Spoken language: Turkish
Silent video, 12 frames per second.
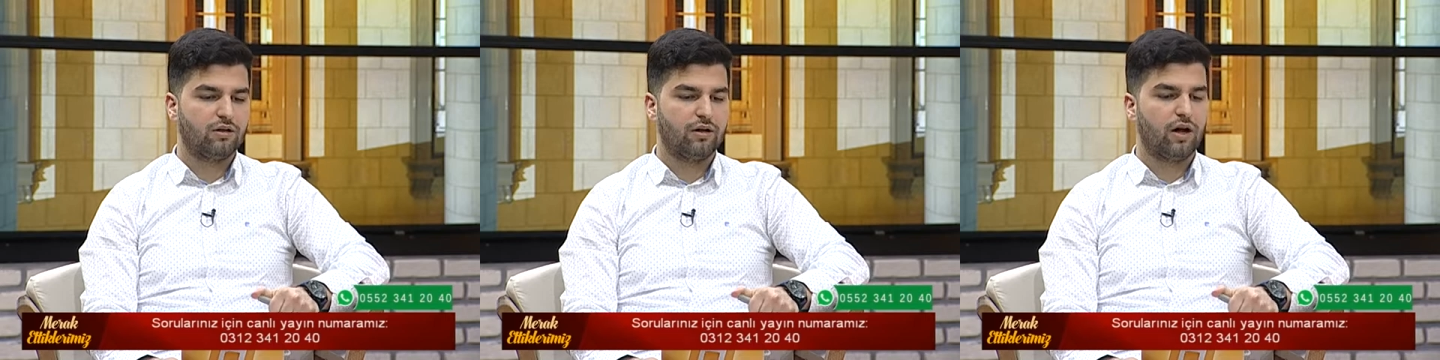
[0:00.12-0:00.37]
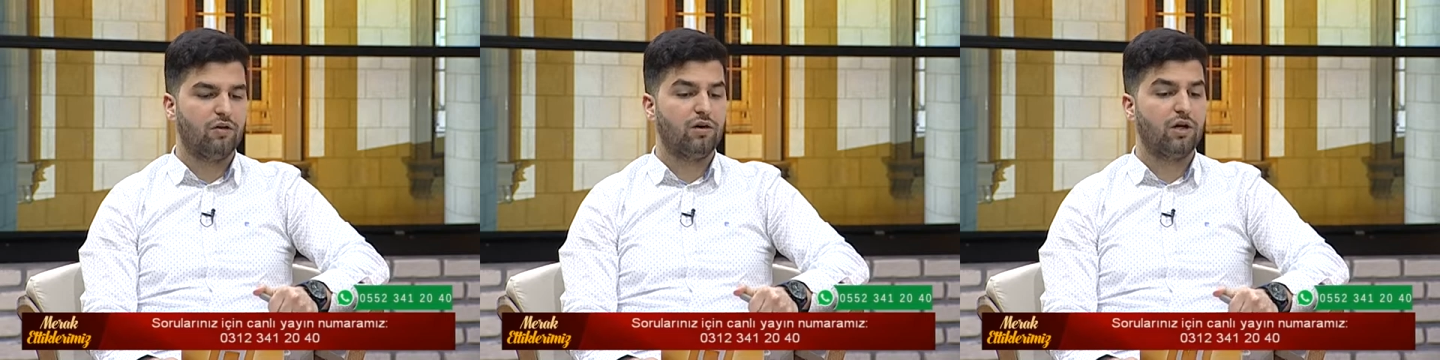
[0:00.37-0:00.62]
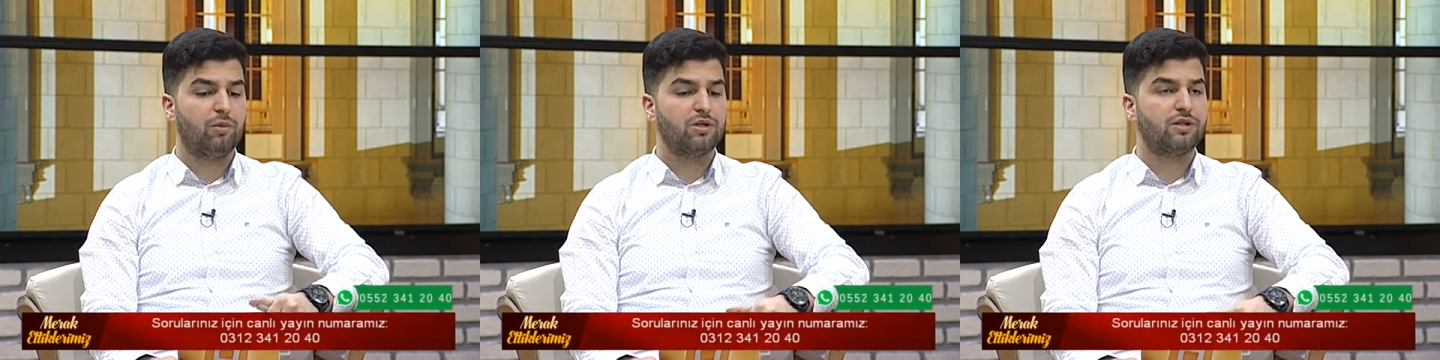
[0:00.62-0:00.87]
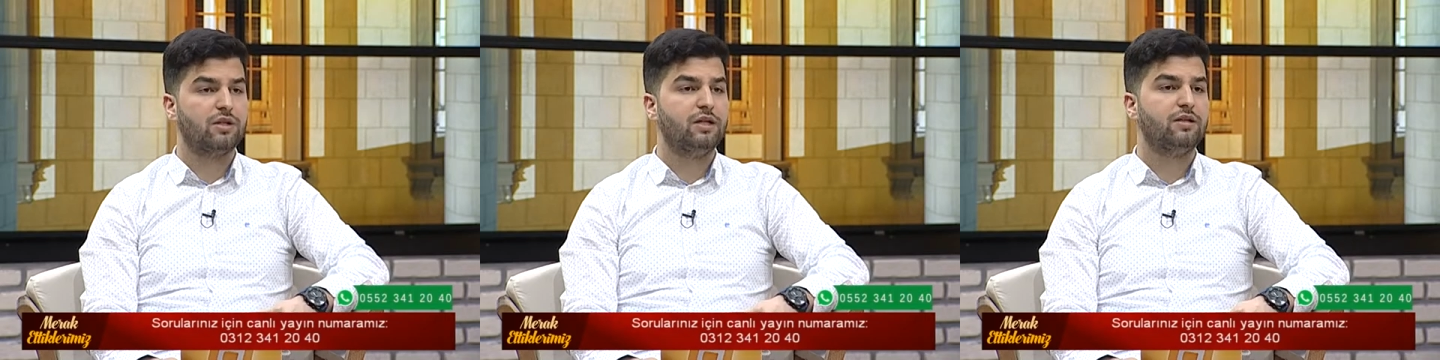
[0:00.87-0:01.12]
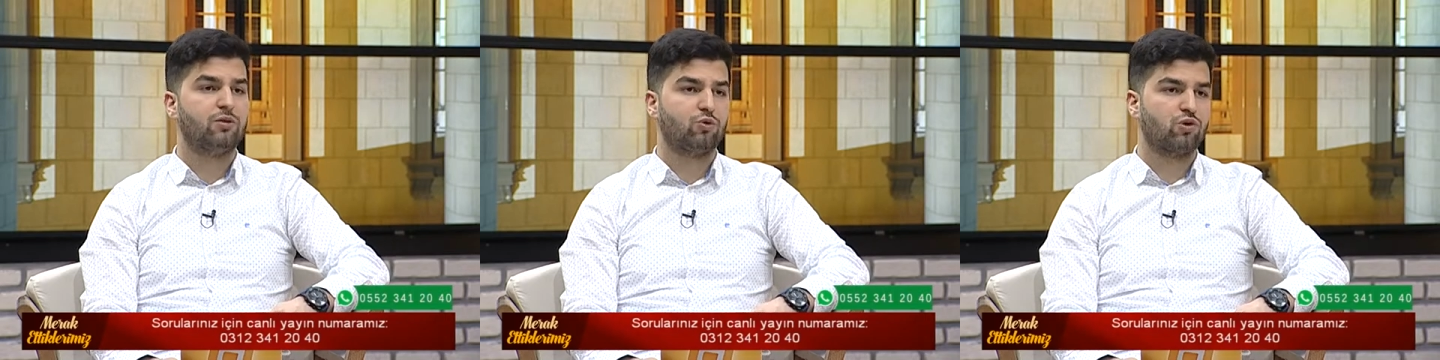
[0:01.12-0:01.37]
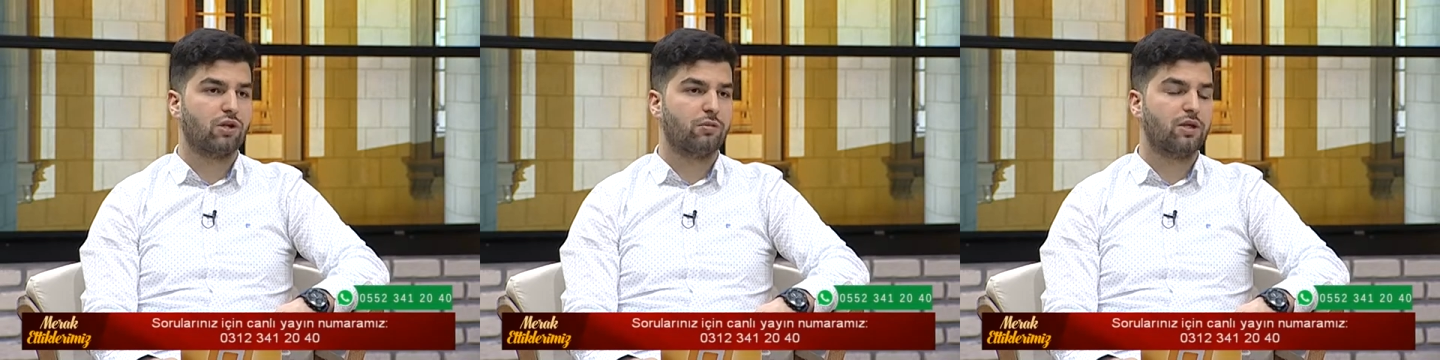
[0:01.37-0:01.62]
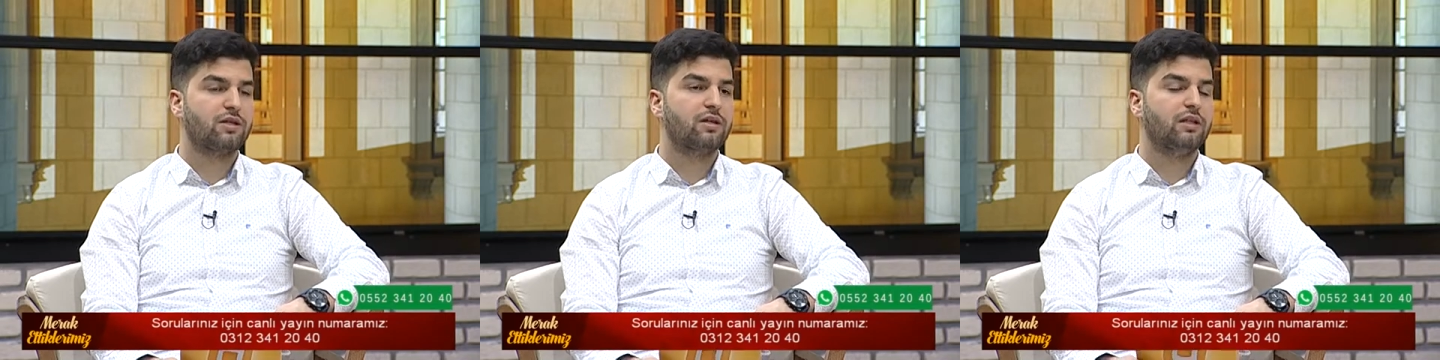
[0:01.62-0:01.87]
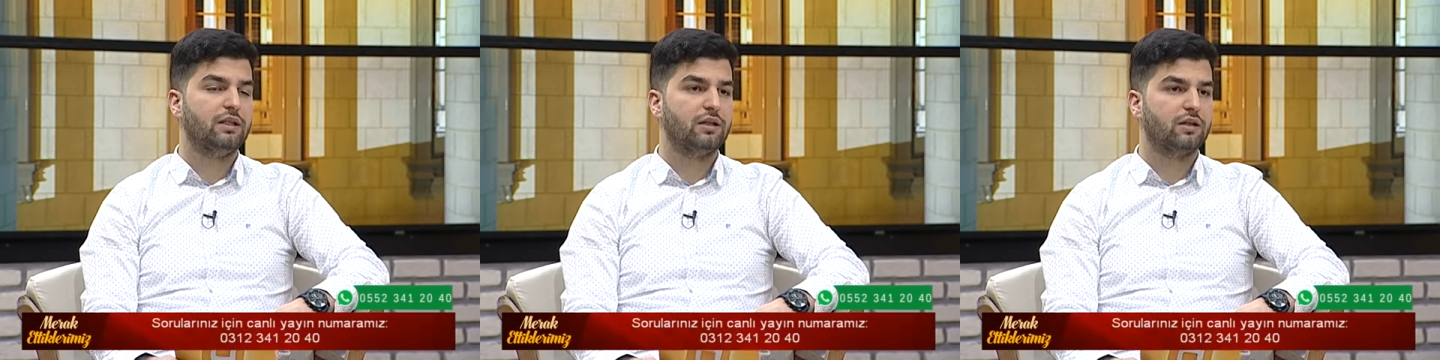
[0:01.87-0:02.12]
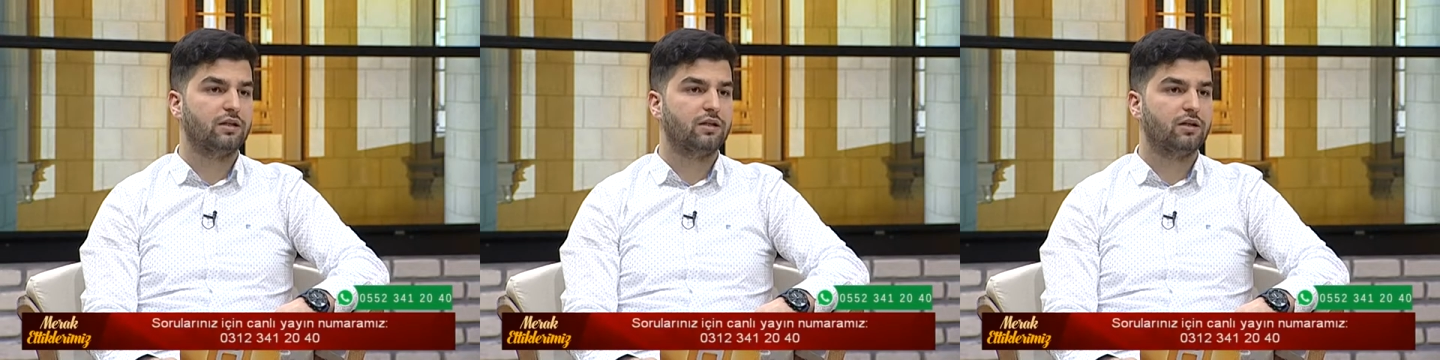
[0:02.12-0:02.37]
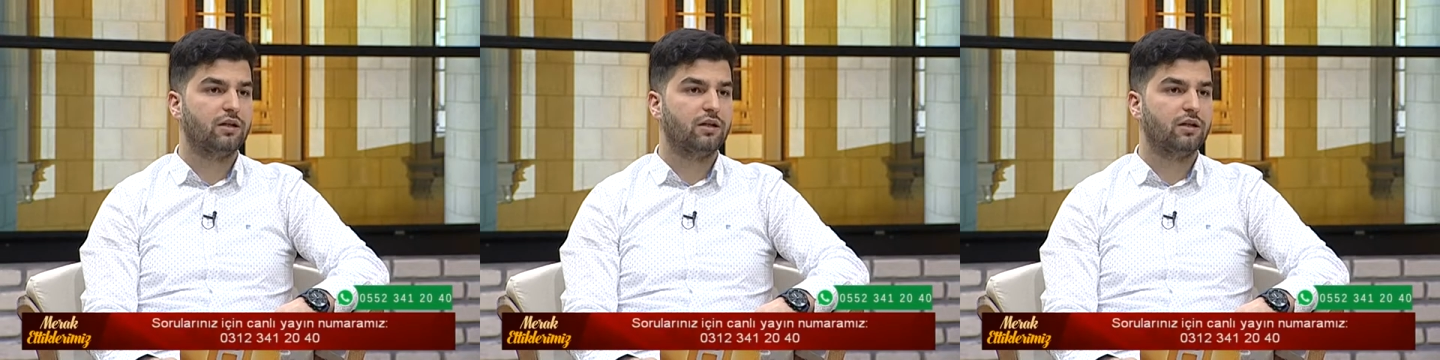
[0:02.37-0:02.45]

Teravih namazı nedir hocam? Nasıl kılınır?